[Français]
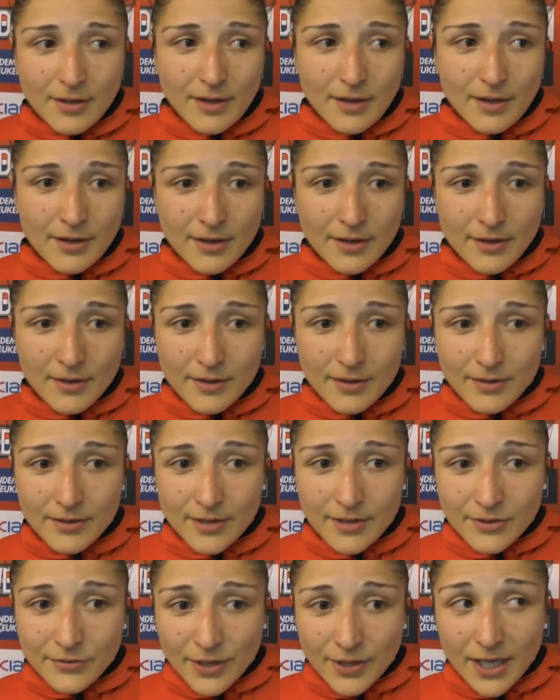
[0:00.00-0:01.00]

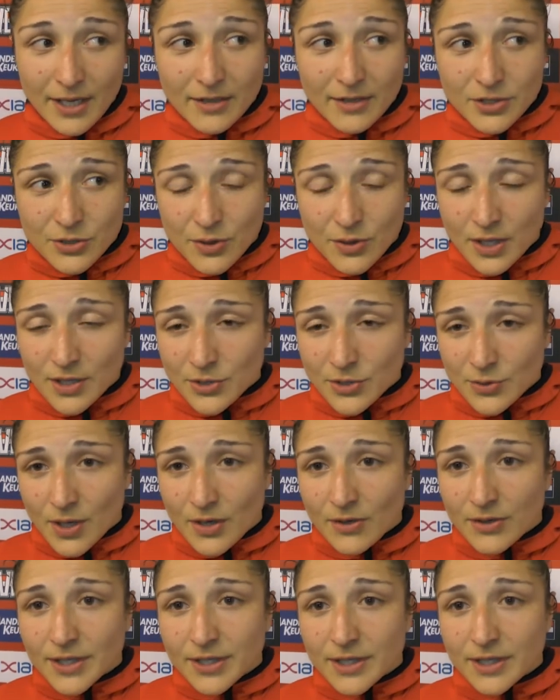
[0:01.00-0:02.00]
Euh, et voilà, et je crois, je
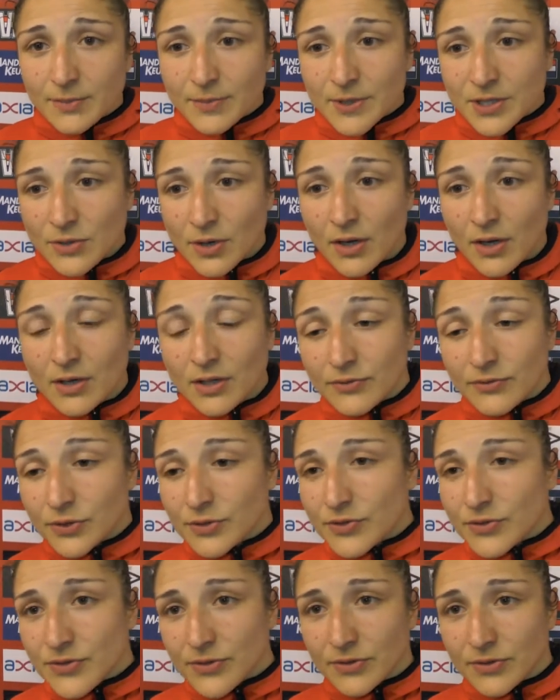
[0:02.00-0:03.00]
crois en l'équipe et je crois en
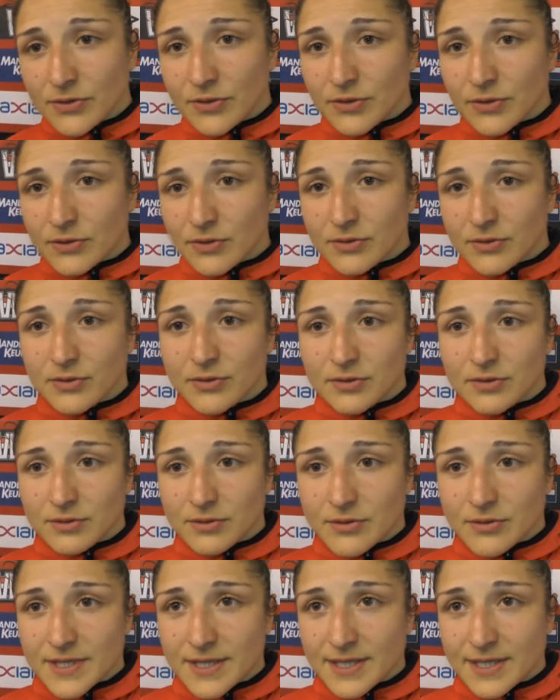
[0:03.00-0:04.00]
l'évolution de,
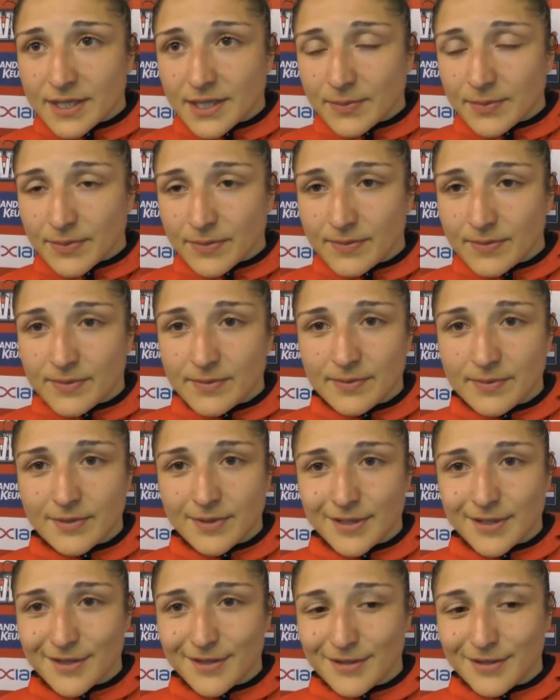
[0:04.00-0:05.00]
de, cette équipe.
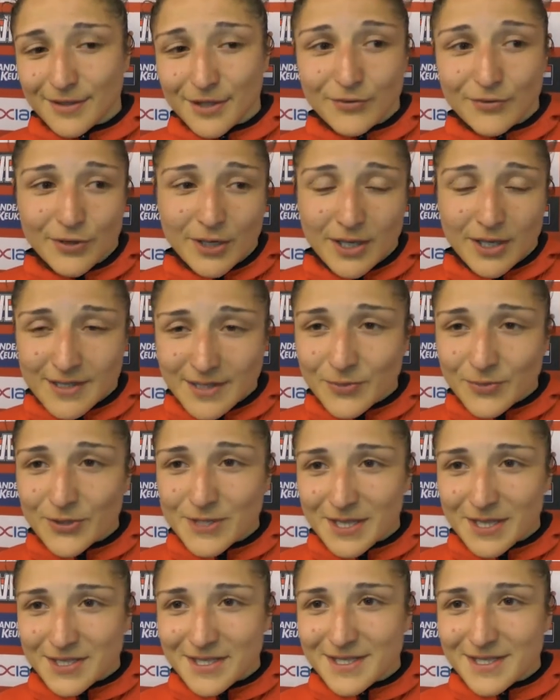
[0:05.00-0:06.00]
Et, voilà, c'est pour
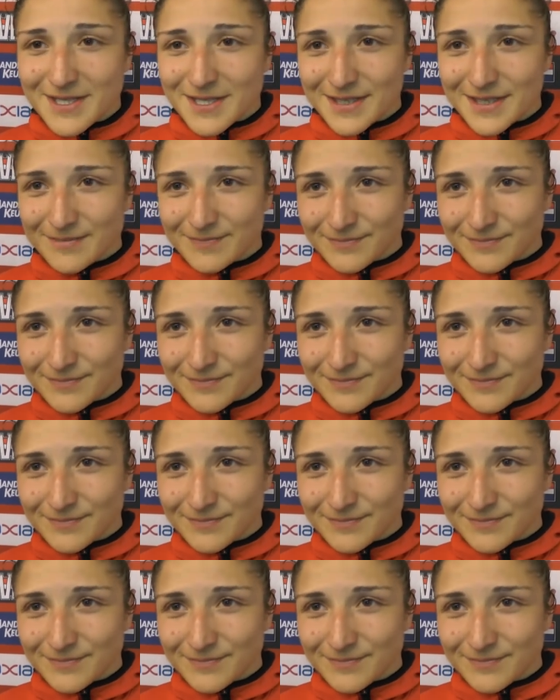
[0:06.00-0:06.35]
ça que j'ai signé.